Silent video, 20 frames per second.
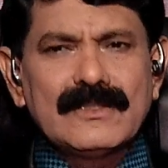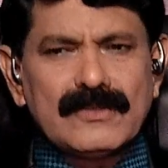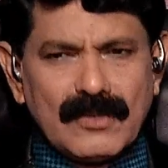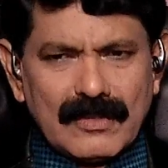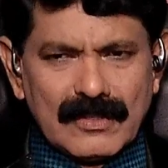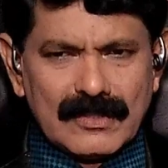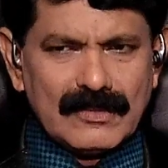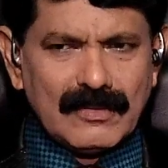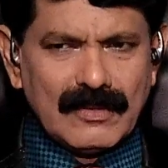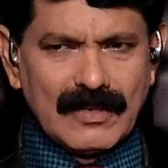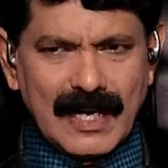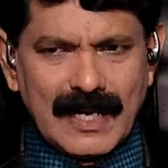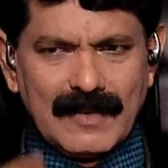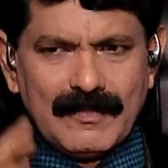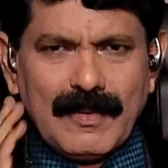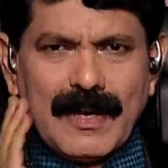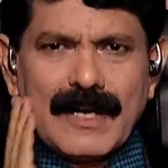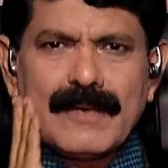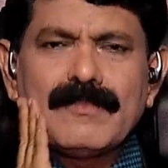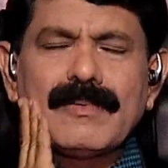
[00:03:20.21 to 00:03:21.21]
தொடர்ந்து ஒரு
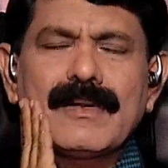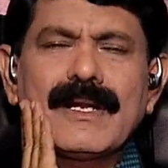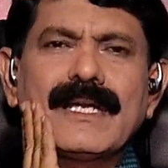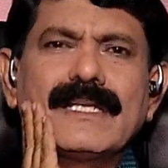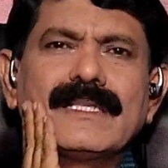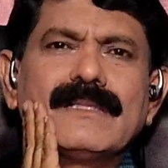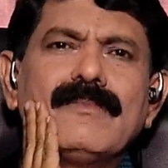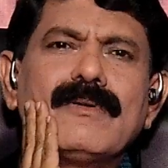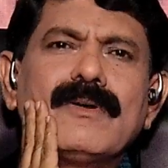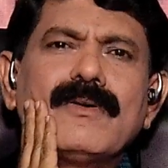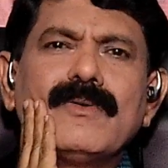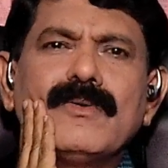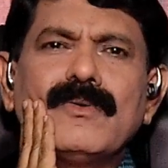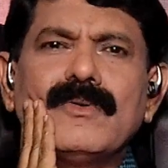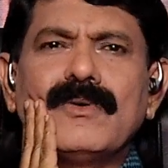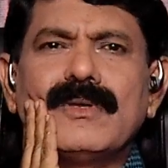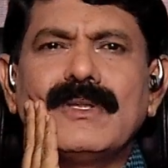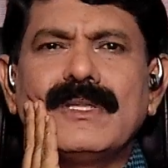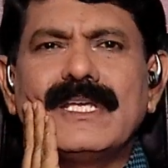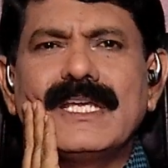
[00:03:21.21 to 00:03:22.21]
ஆள் பான்பராக் இந்த பக்கம்
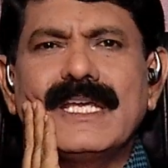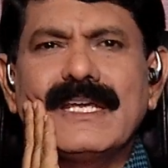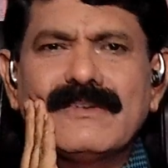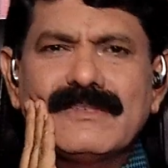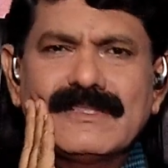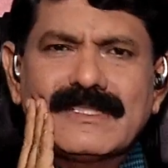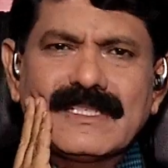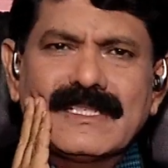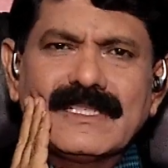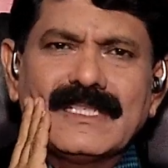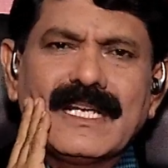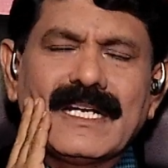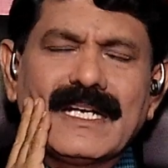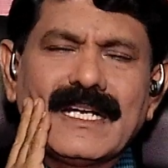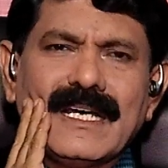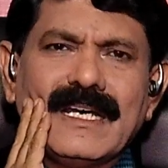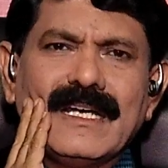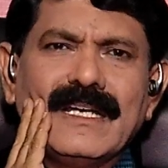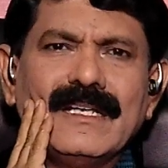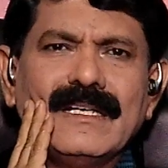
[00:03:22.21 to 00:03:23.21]
ஒதுக்கியே
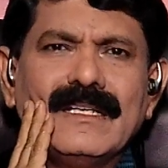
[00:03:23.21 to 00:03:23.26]
வச்சுருந்தார்னா